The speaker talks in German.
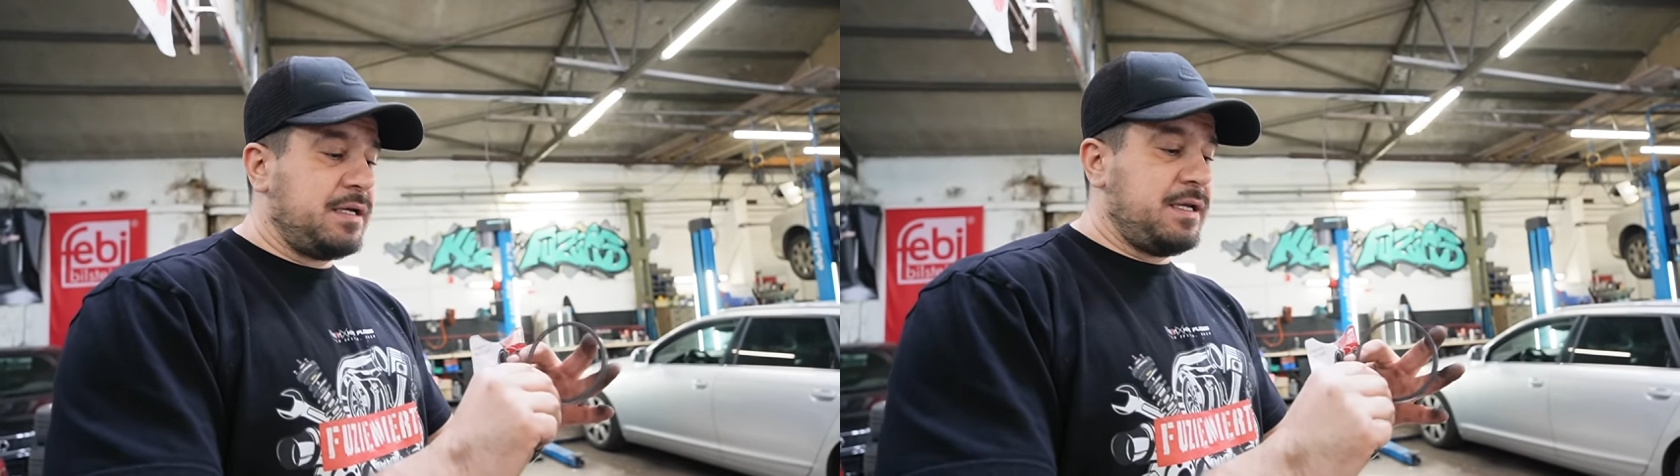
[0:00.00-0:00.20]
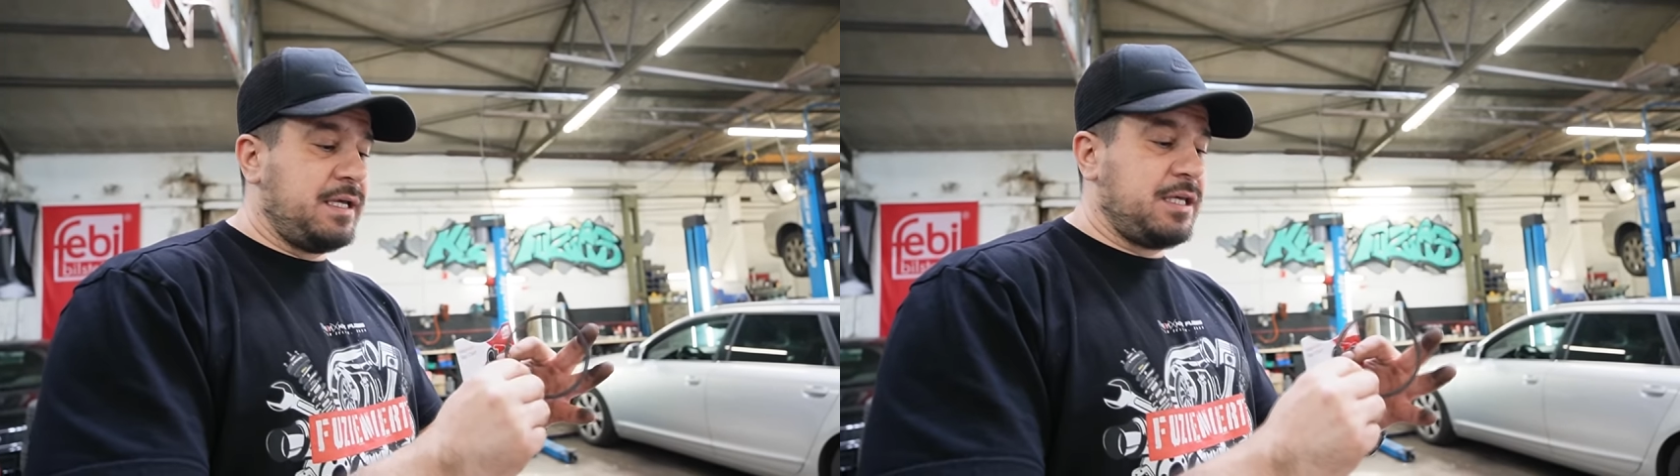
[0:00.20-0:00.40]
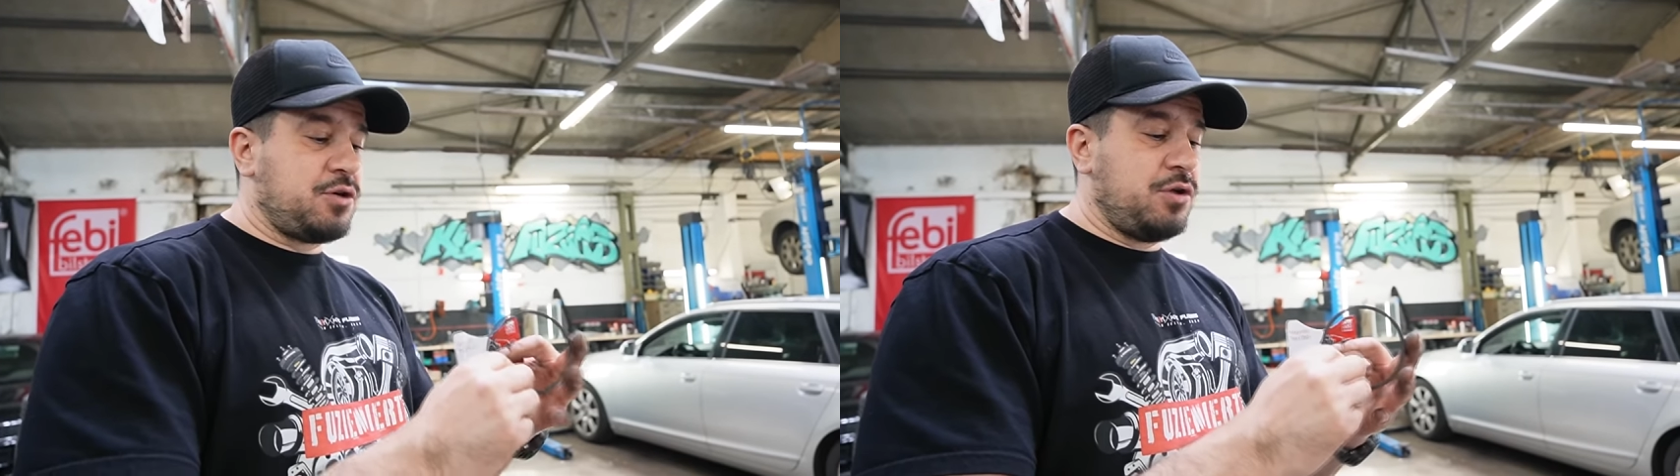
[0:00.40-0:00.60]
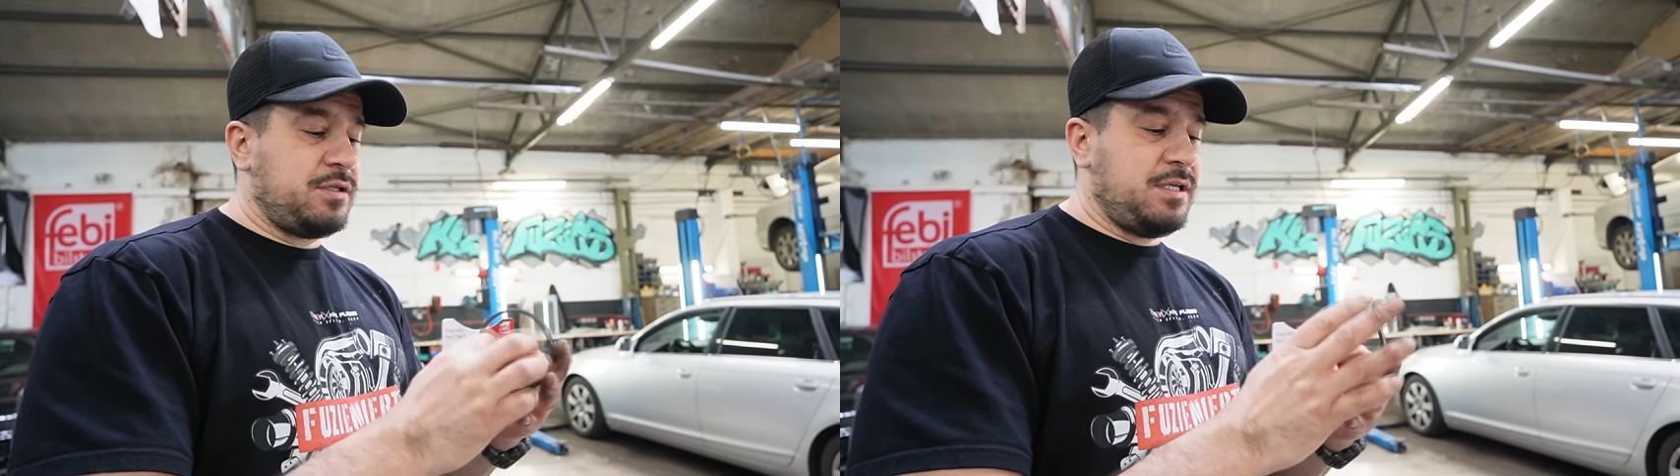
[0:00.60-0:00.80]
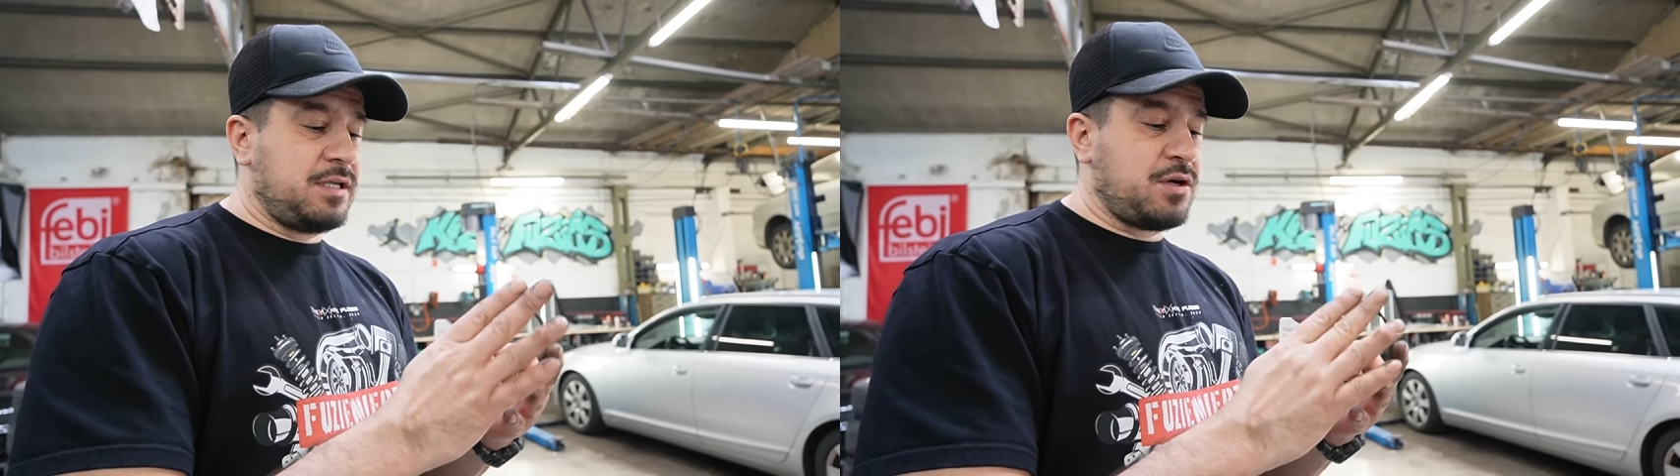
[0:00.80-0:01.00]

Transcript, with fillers: Ne, ihr könnt hier